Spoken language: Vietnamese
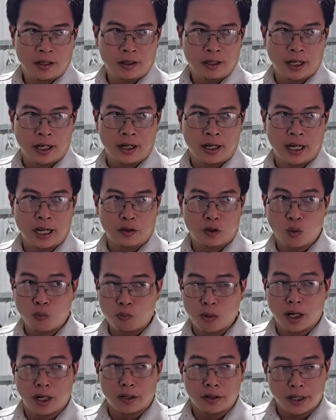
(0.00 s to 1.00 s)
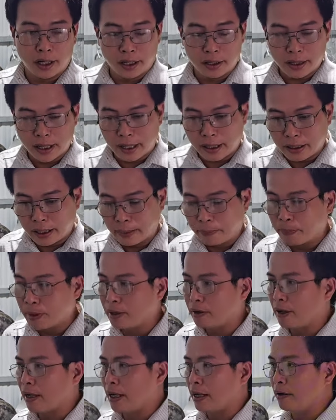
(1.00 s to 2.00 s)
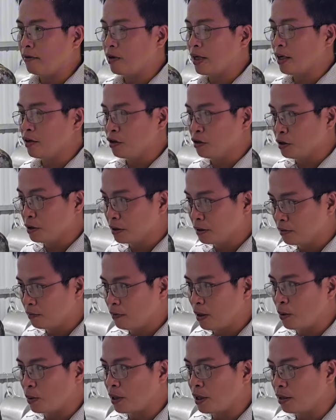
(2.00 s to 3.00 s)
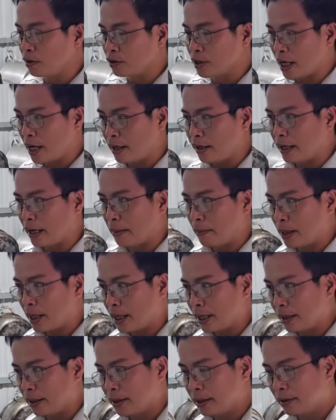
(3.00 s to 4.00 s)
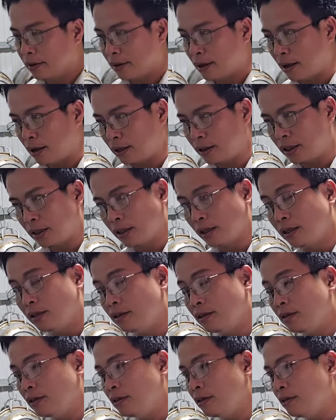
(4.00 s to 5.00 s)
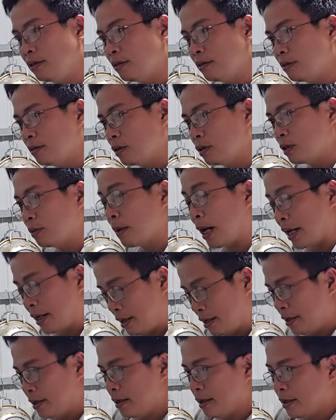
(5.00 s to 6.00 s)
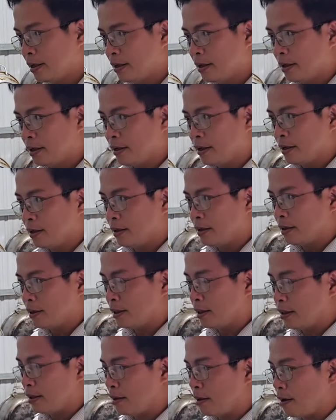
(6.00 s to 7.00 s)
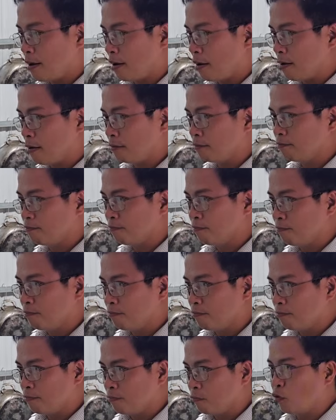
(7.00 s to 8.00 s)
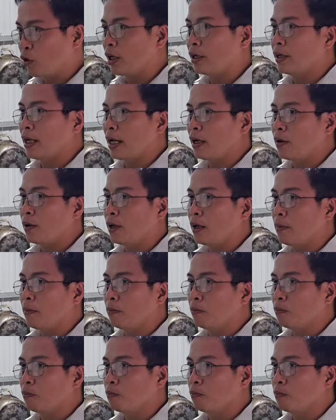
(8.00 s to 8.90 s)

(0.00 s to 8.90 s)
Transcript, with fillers: để là chúc mừng chị nhân nhịp cái ngày khai trương vào dạ. À, sáng ngày mai là thứ bảy dạ. thì ờ, vị khán giả nói là